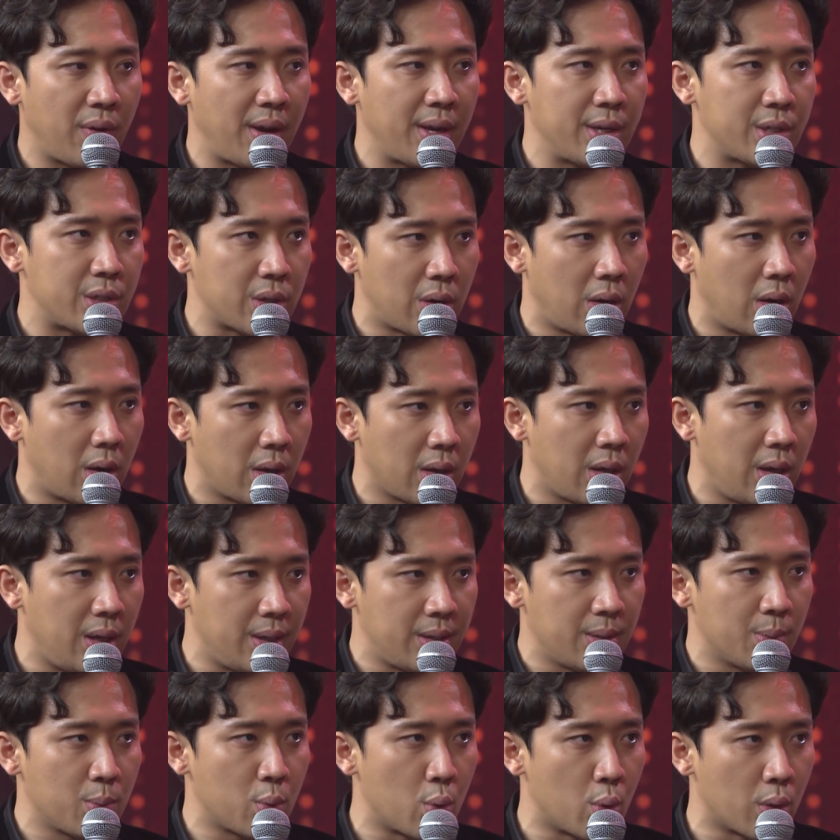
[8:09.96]
cái vai trò
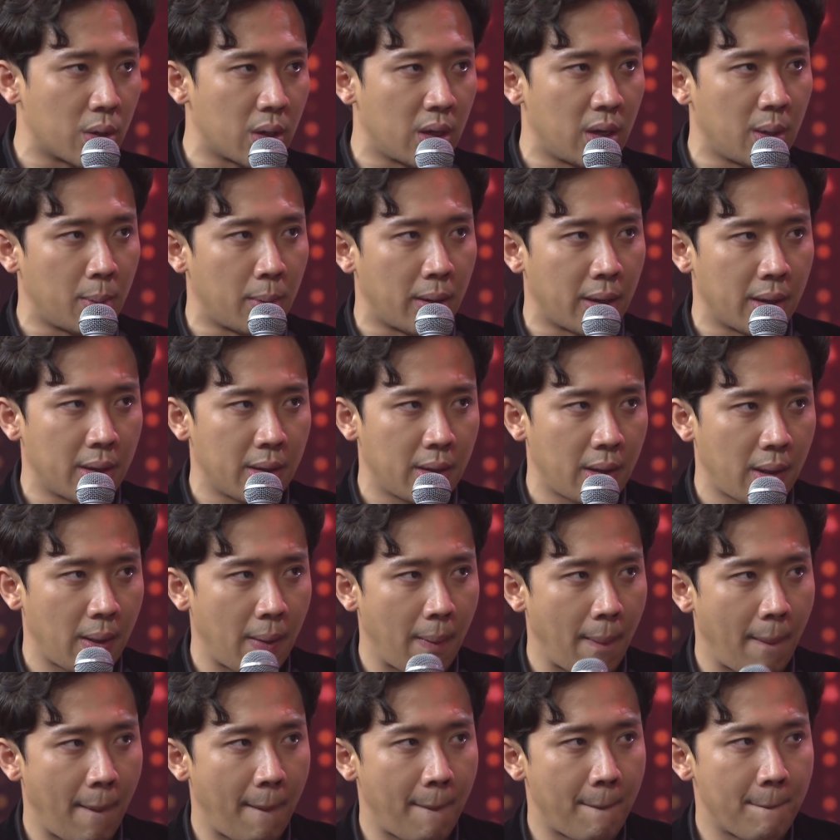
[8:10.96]
gì trong cuộc đời bạn
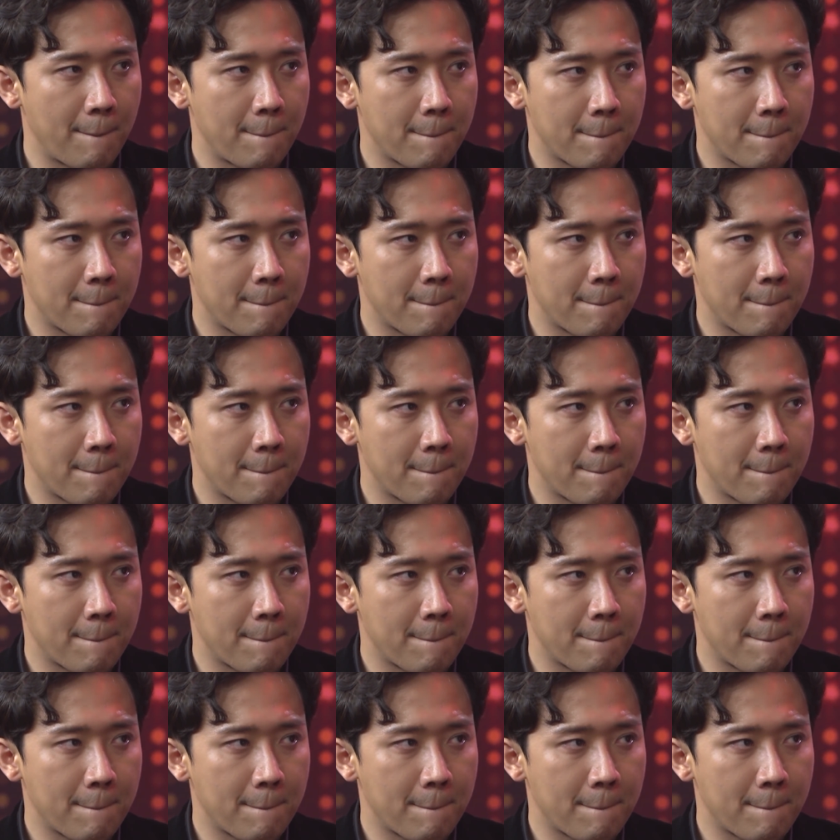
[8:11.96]
thật ra